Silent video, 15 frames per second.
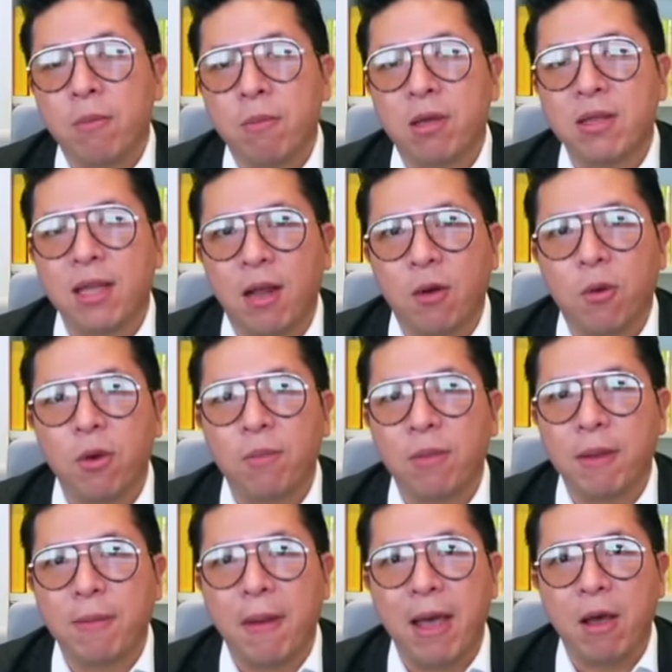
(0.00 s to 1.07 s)
เพราะแต่ละคน
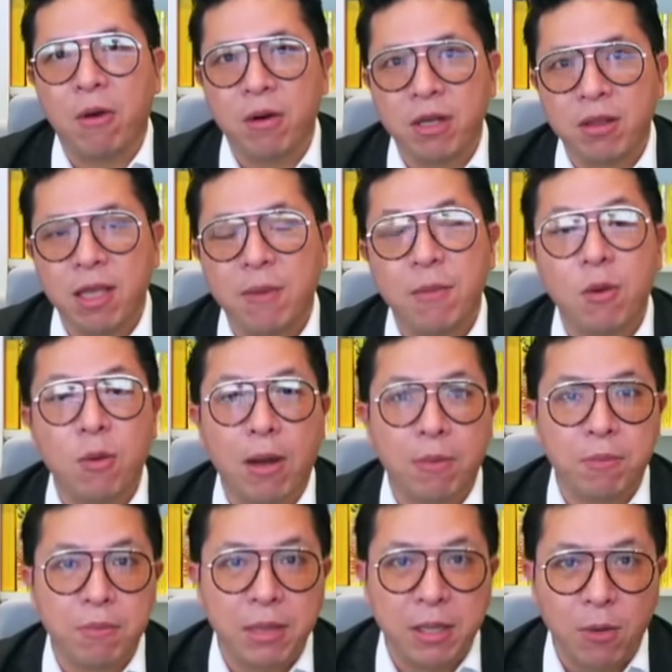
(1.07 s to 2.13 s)
มี priority มีความ
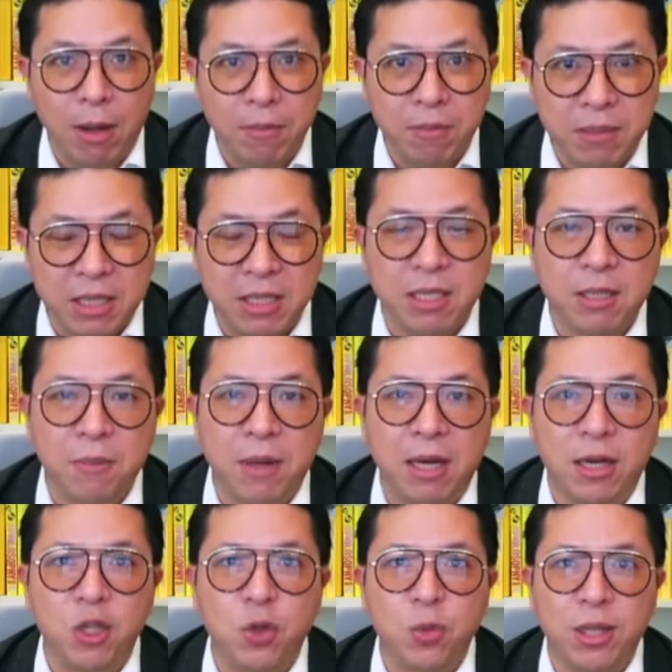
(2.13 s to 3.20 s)
มีความมีสิ่งสำคัญ
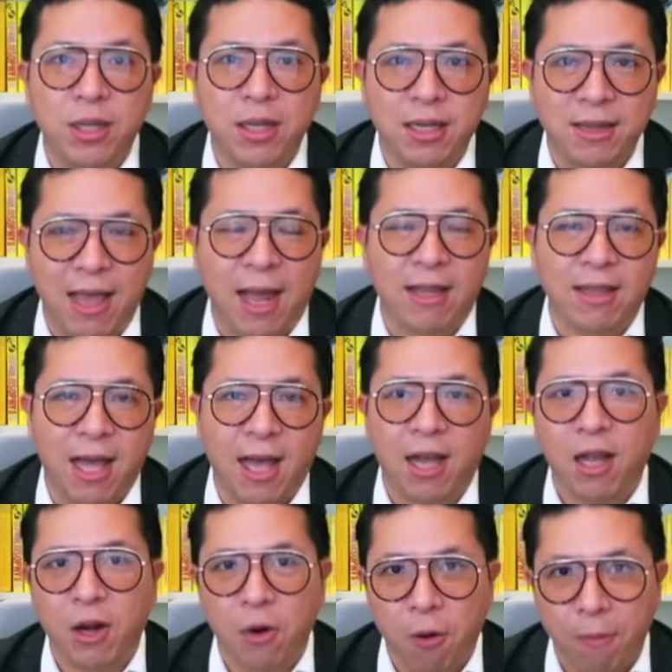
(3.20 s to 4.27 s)
ในชีวิตที่แตกต่าง
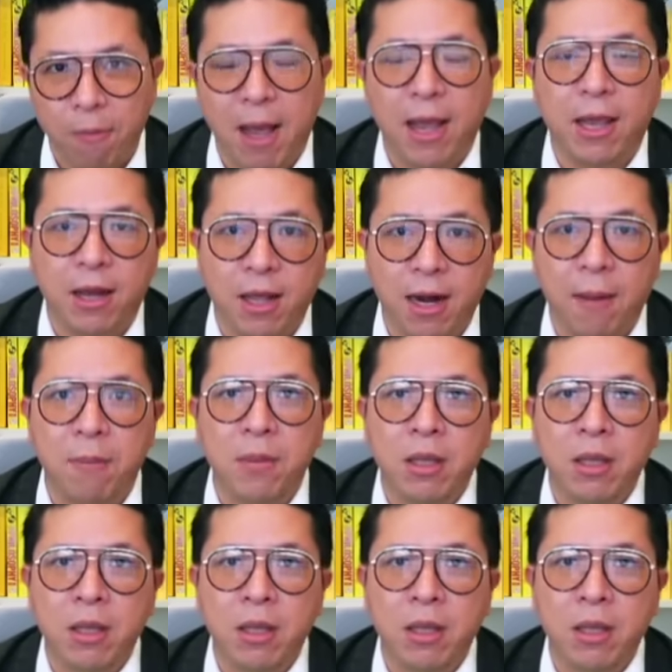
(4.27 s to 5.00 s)
กันออกไปนะครับ